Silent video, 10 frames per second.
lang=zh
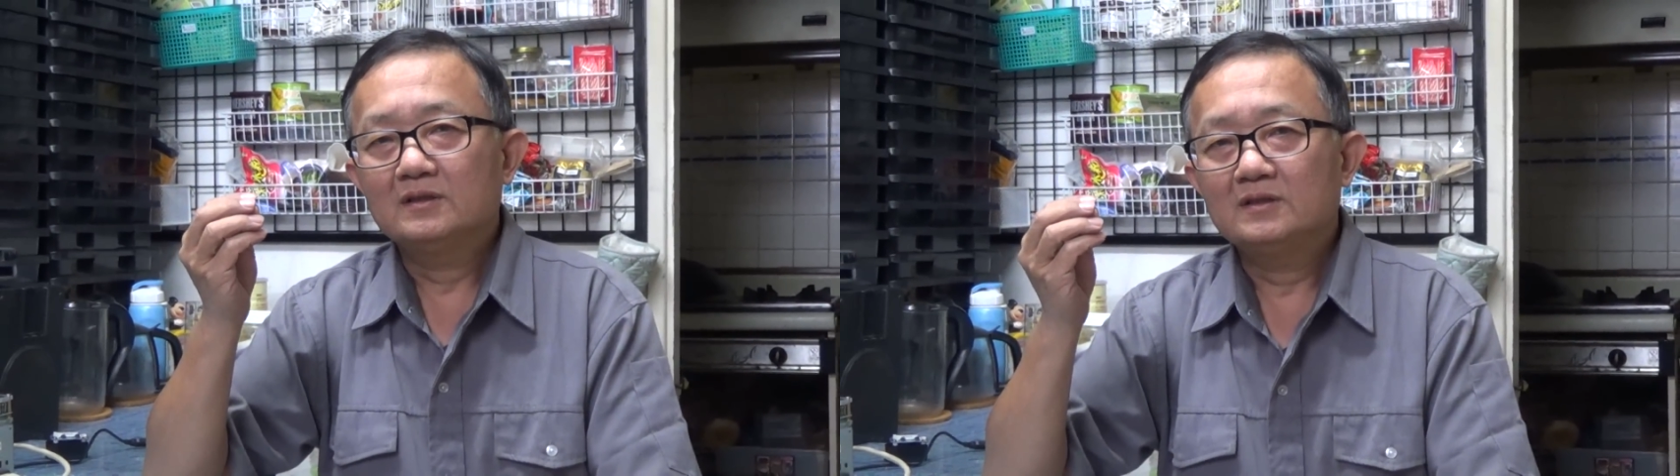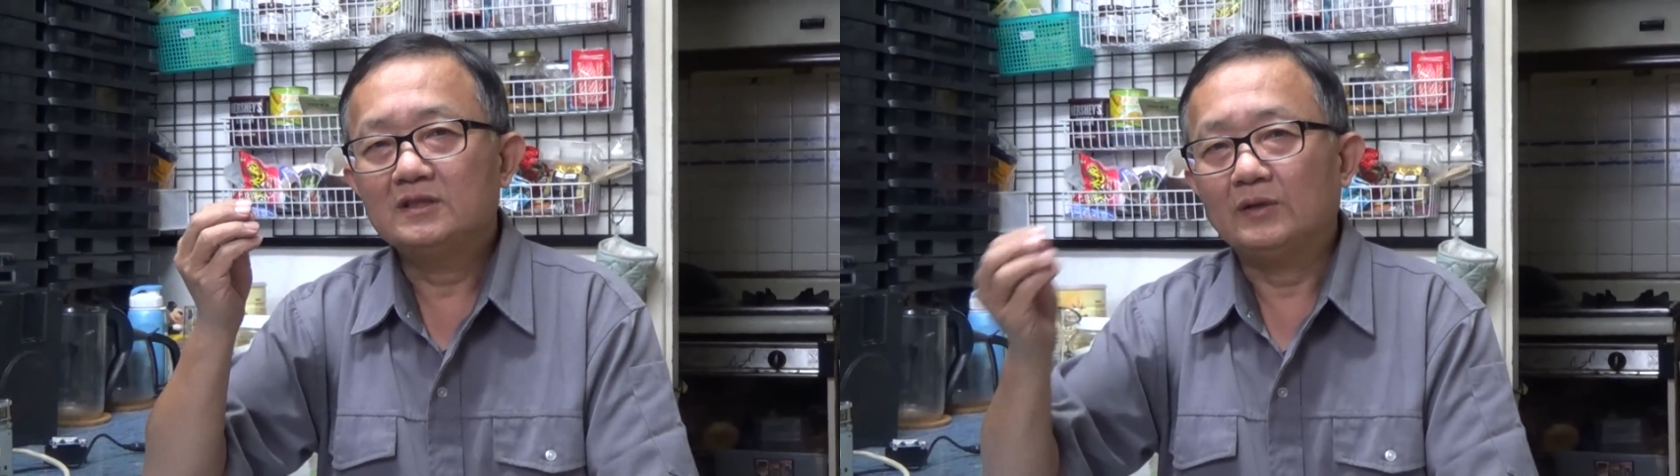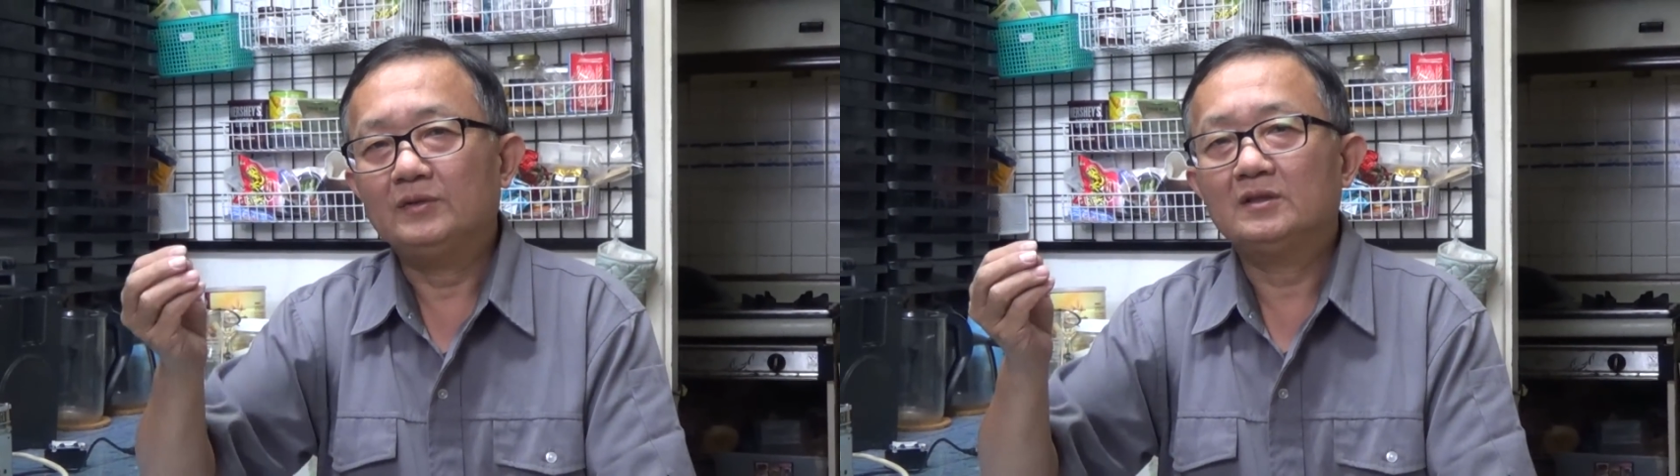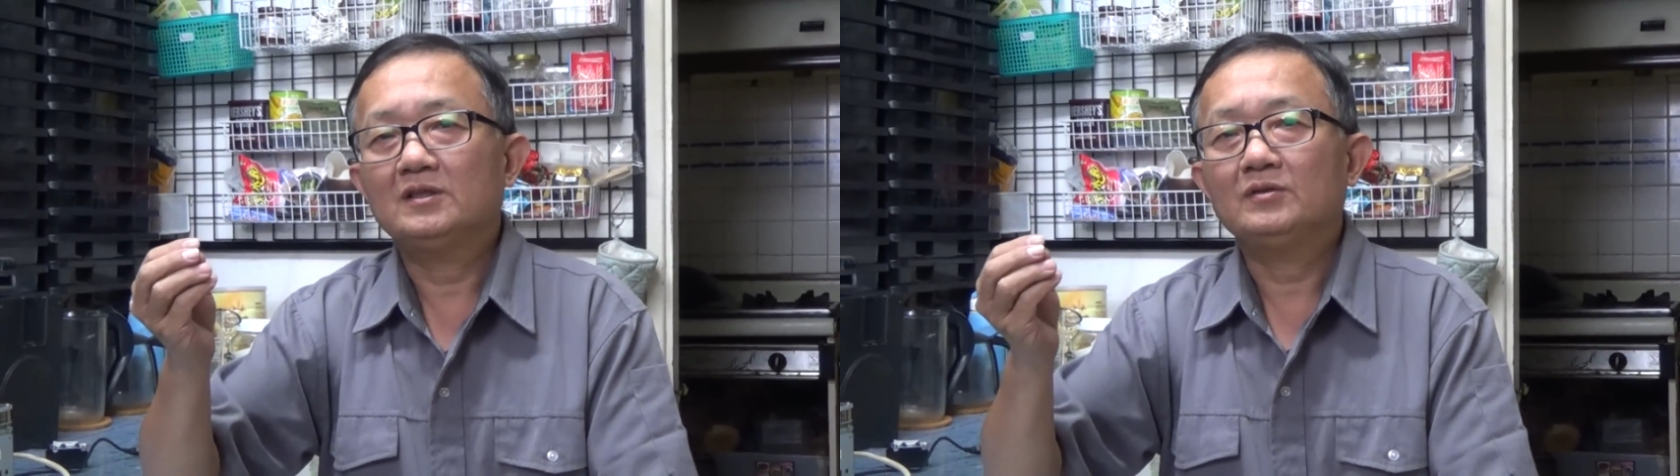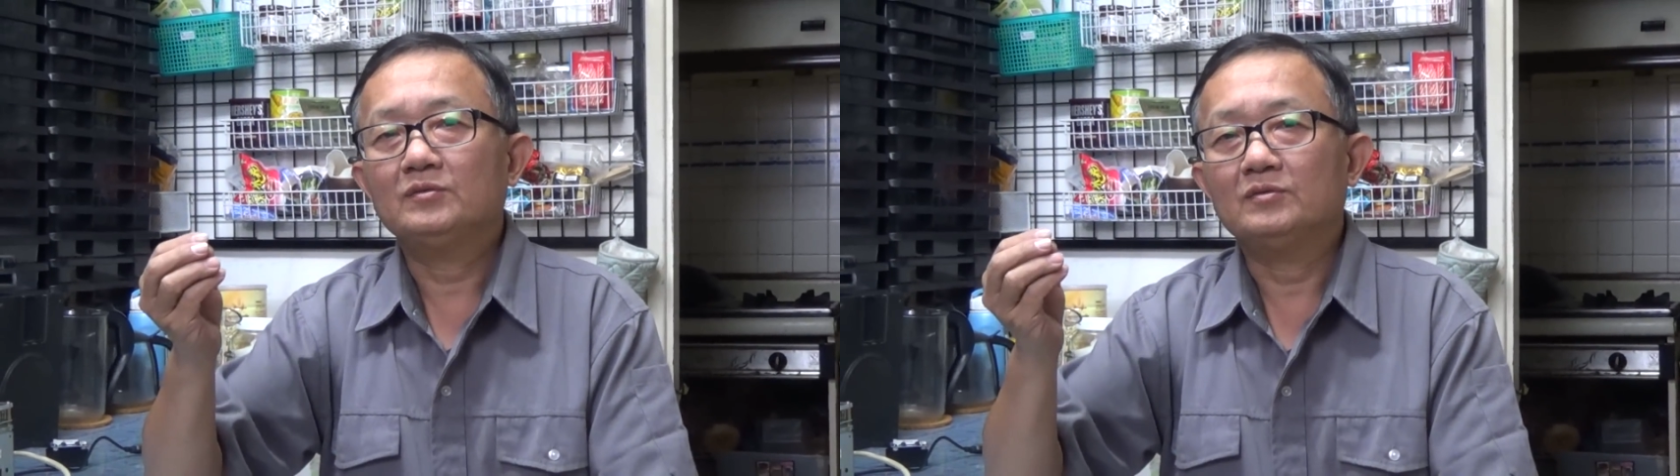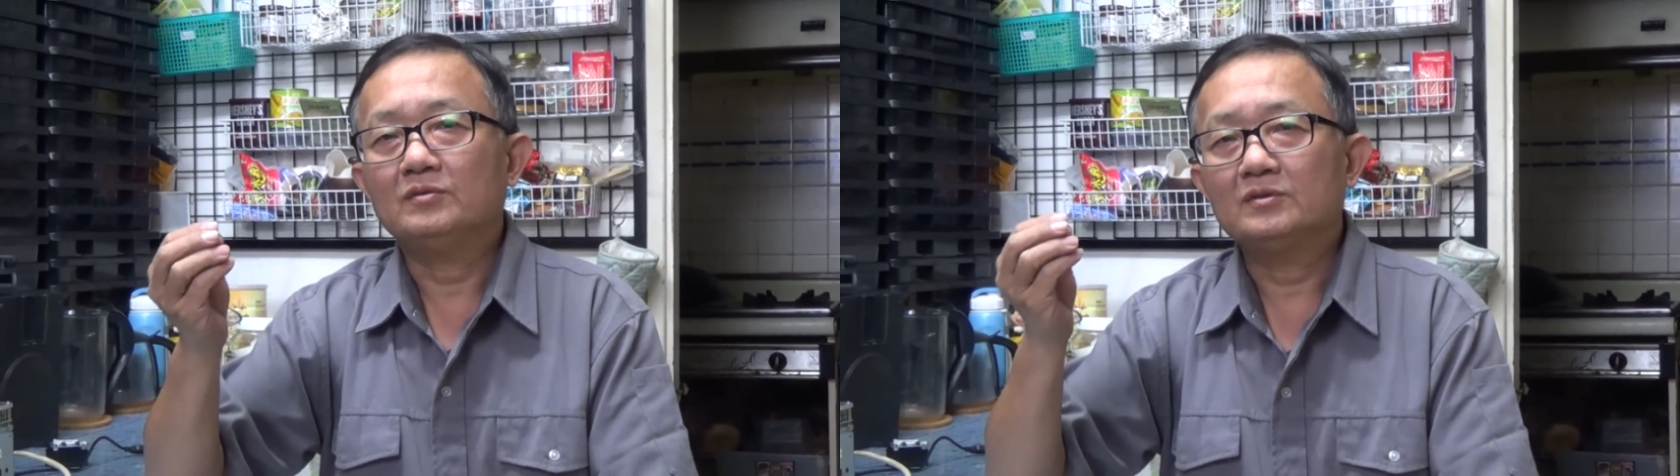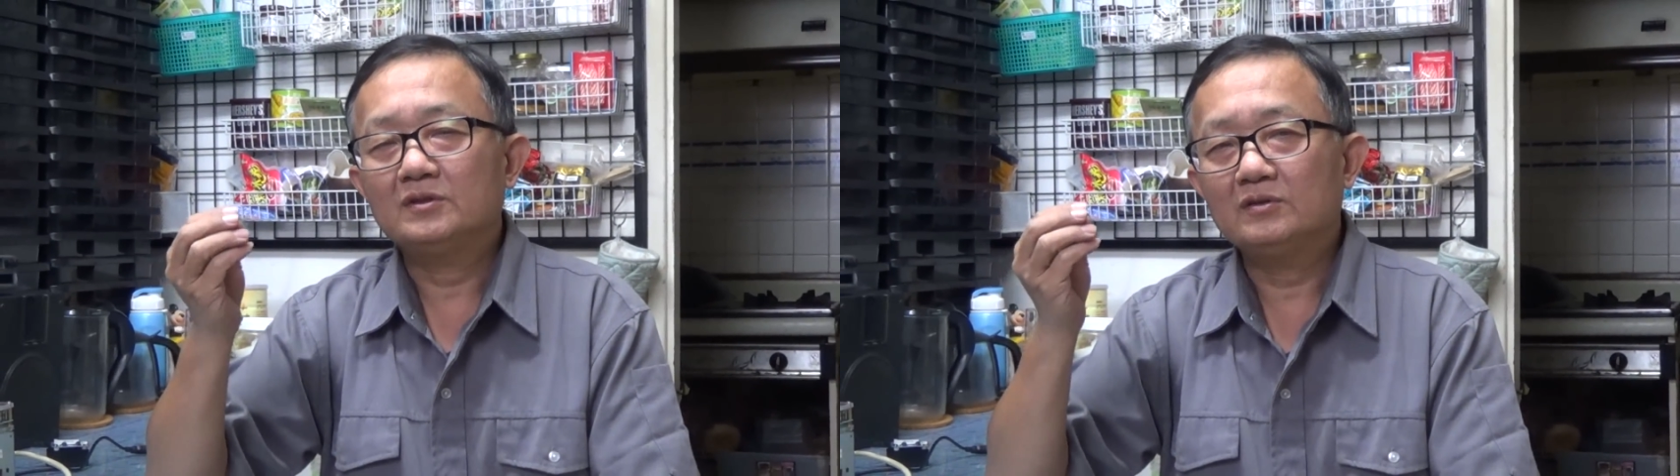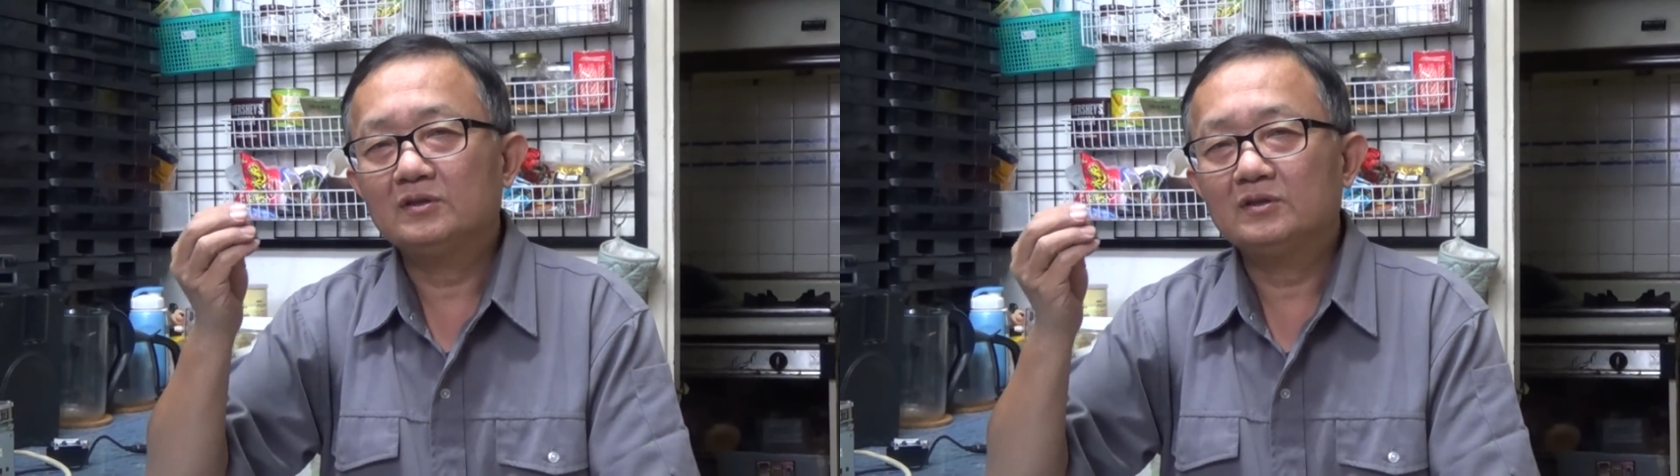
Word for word: 小于二点五就